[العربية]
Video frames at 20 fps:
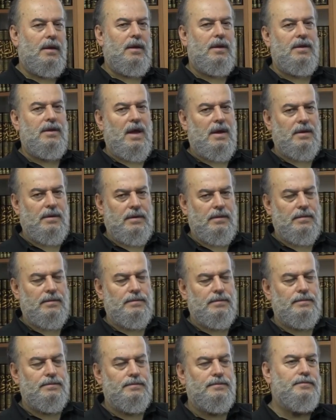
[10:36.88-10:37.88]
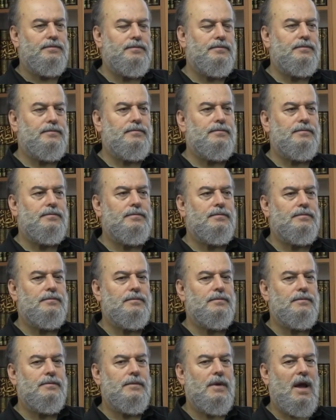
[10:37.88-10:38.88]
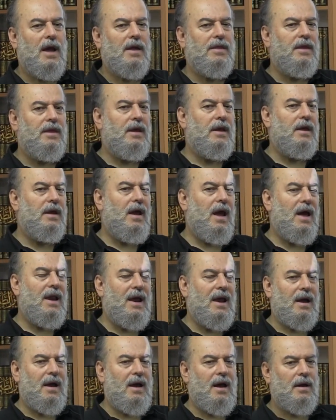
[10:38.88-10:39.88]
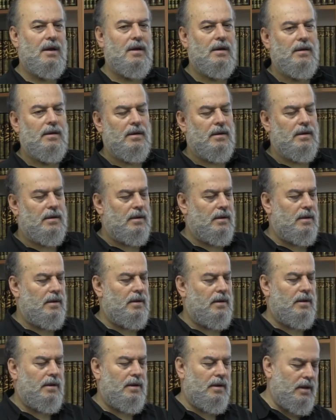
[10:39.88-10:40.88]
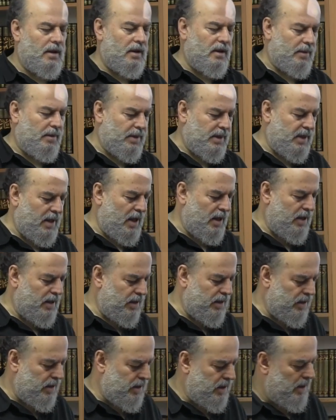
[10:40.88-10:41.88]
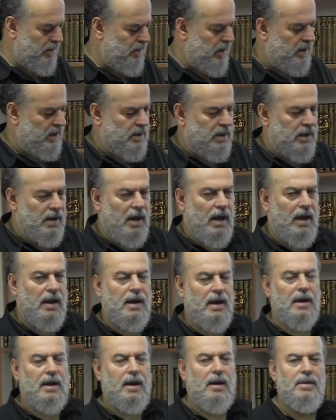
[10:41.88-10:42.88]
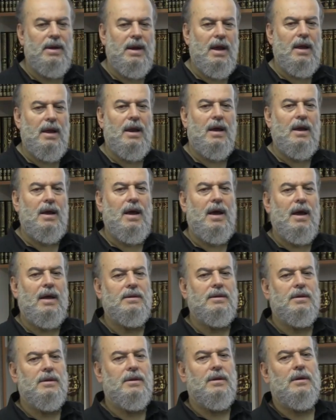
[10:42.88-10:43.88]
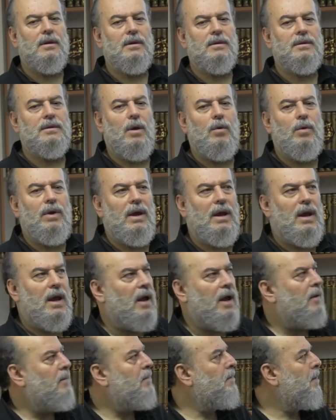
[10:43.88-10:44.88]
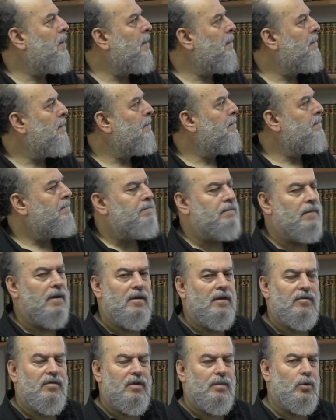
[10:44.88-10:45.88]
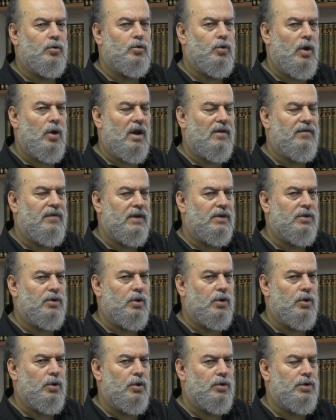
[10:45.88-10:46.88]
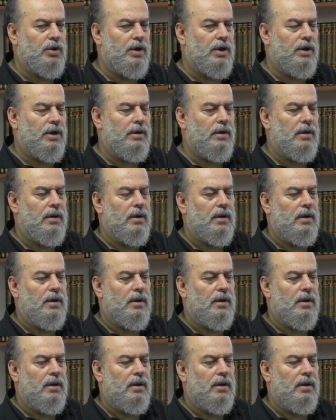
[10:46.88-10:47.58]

إذا هذه حلقة إذا بتلاحظ يا عماد هي حلقة من حلقات طويلة في موضوع 2022